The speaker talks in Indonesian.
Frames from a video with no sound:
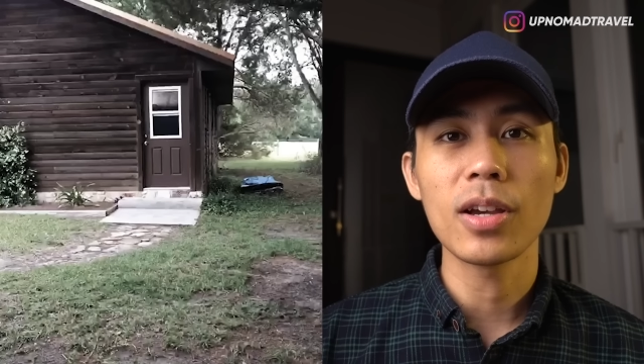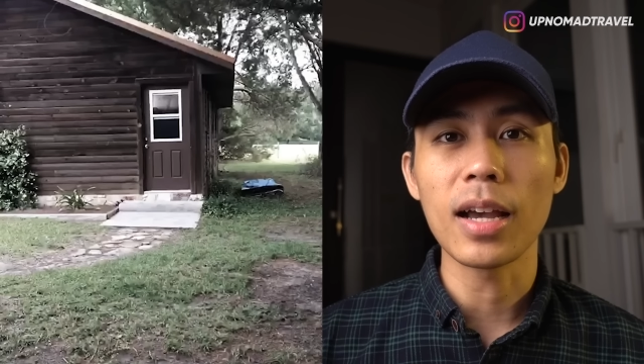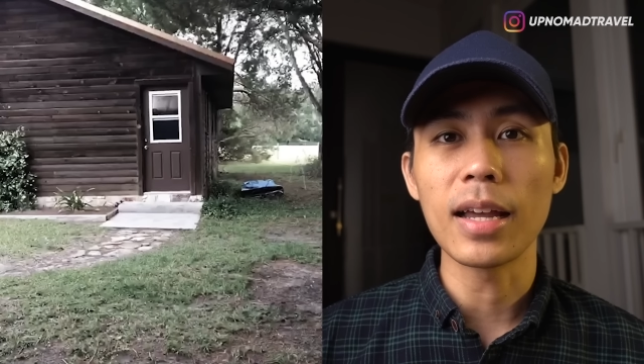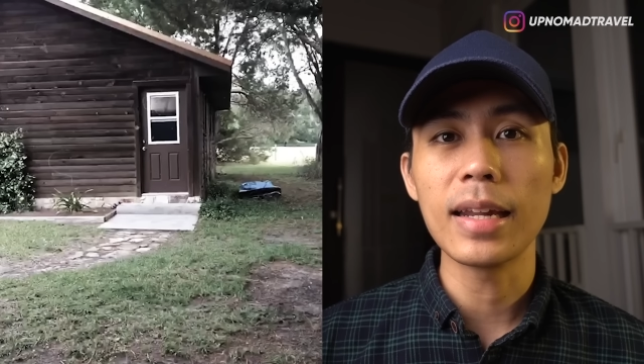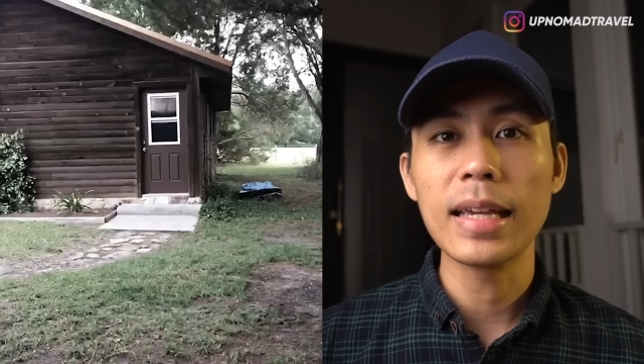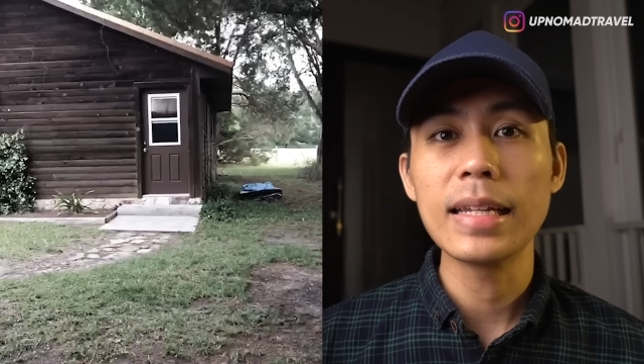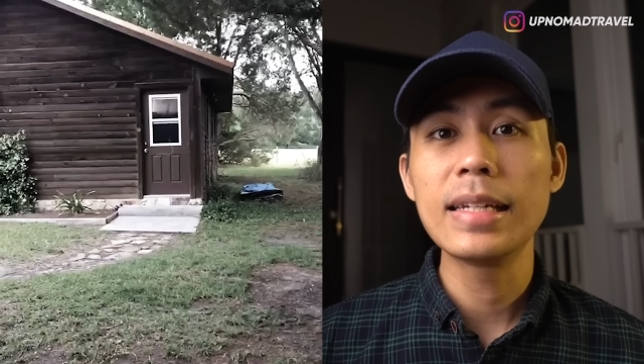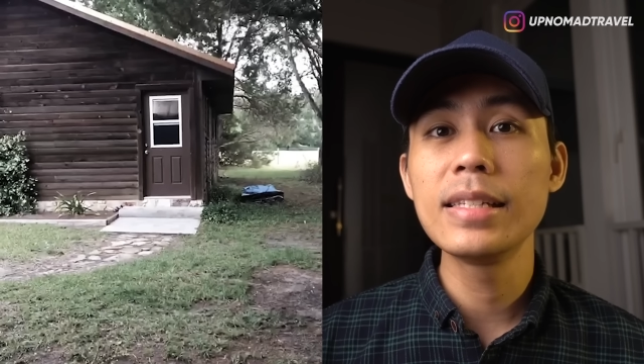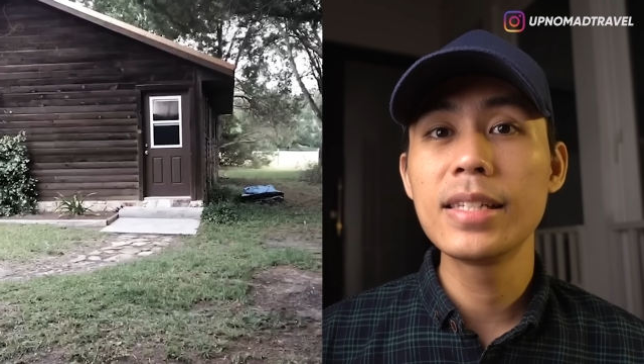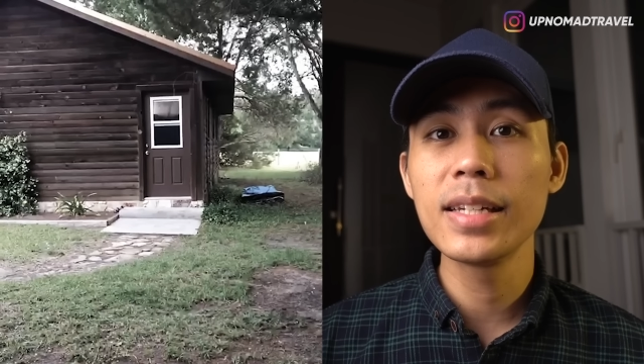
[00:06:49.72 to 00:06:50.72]
yang aneh
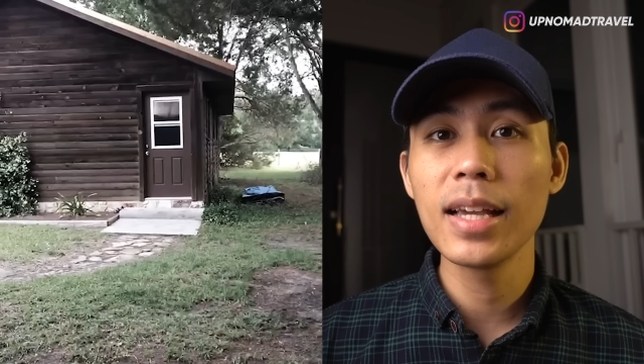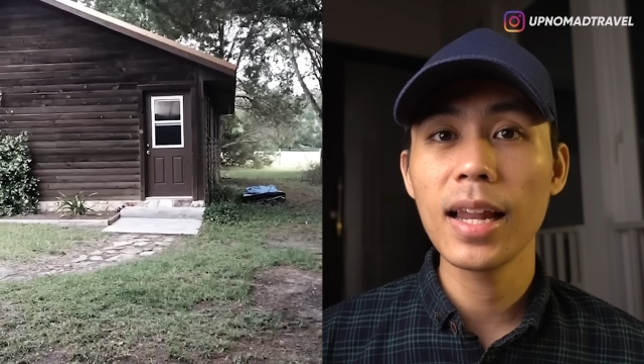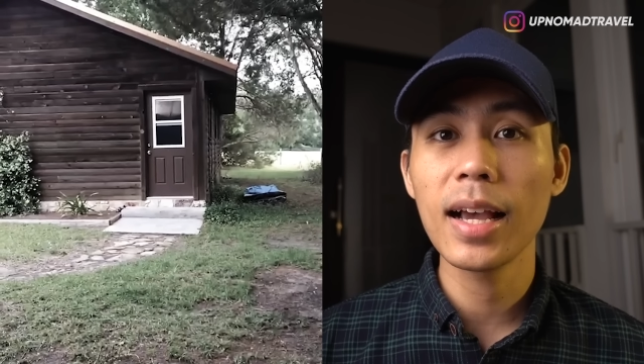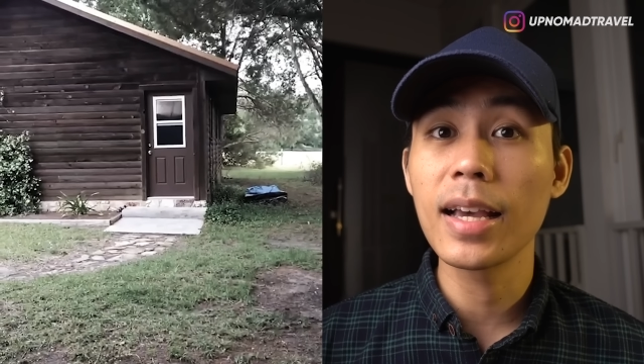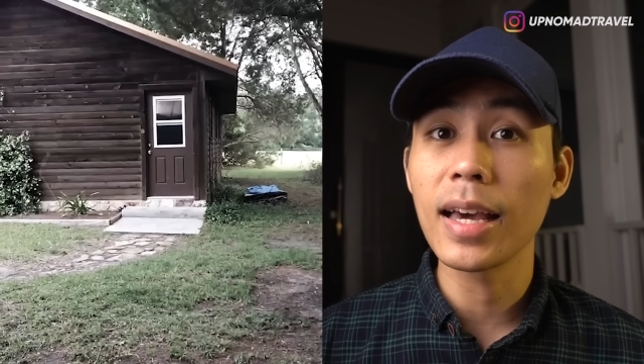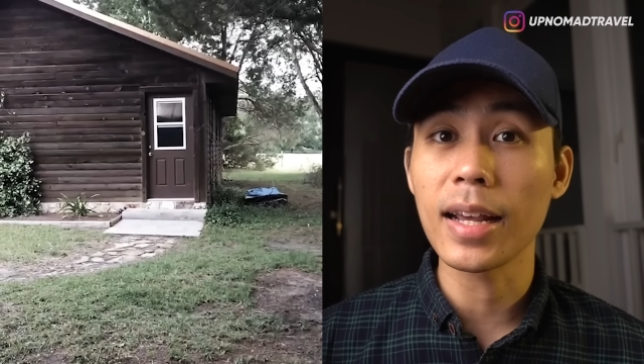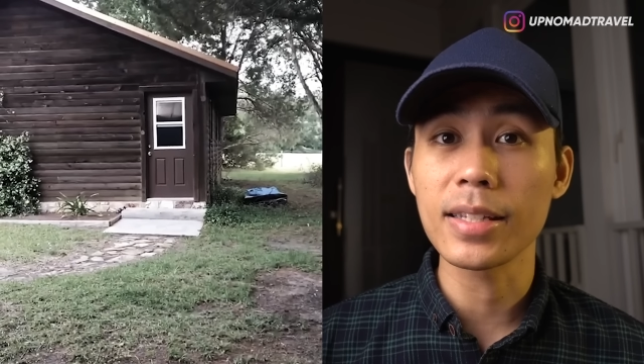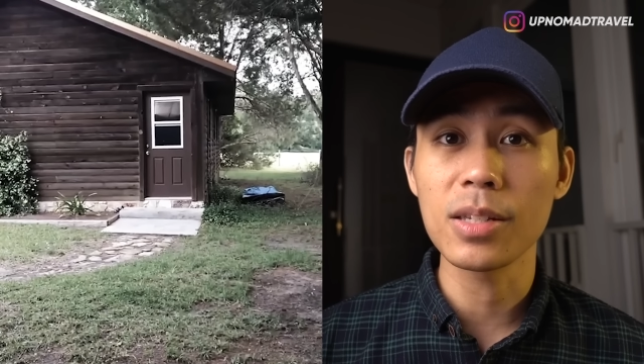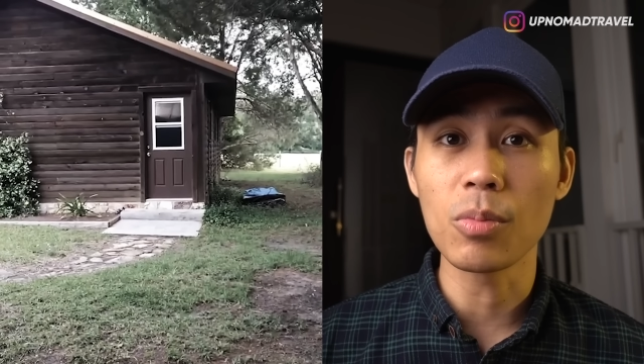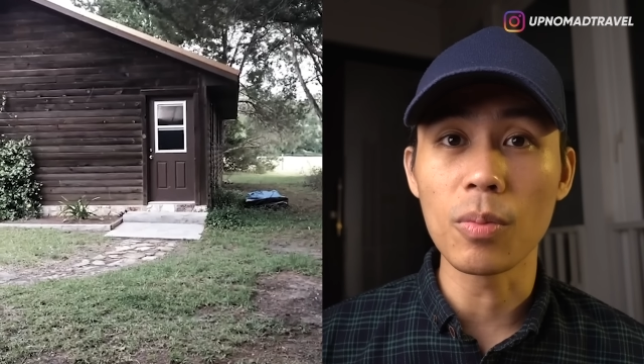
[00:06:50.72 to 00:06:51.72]
di jendela
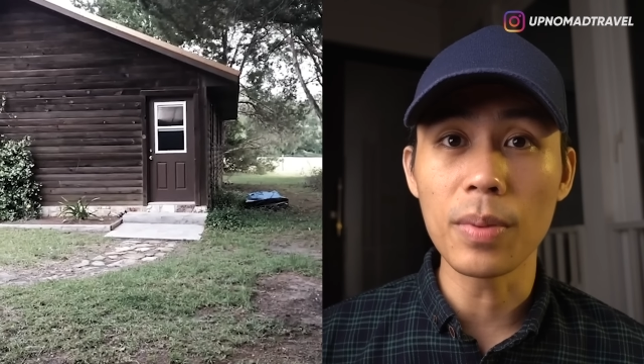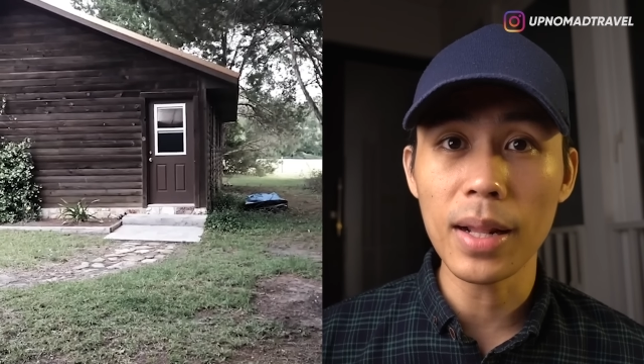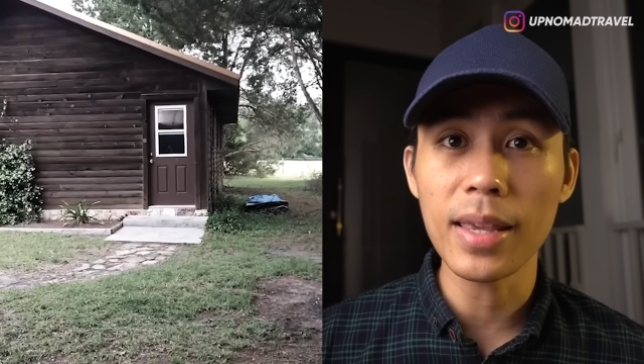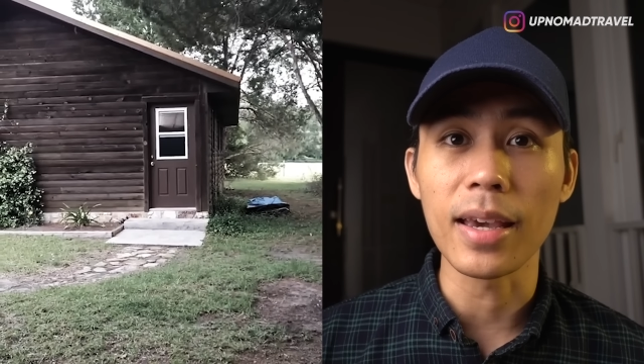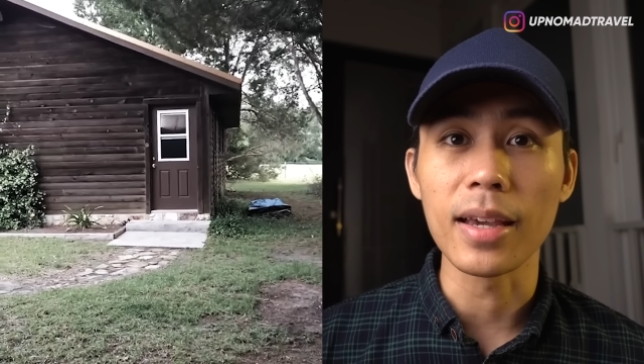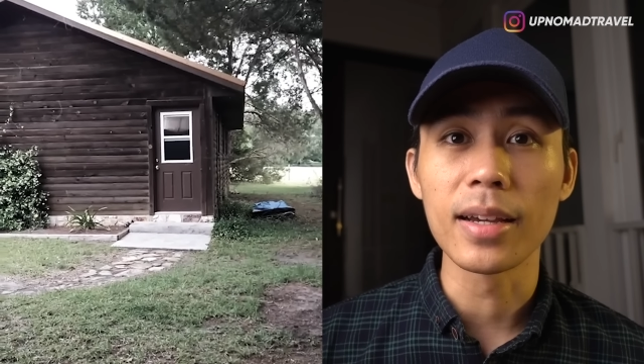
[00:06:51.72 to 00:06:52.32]
garasi mobilnya.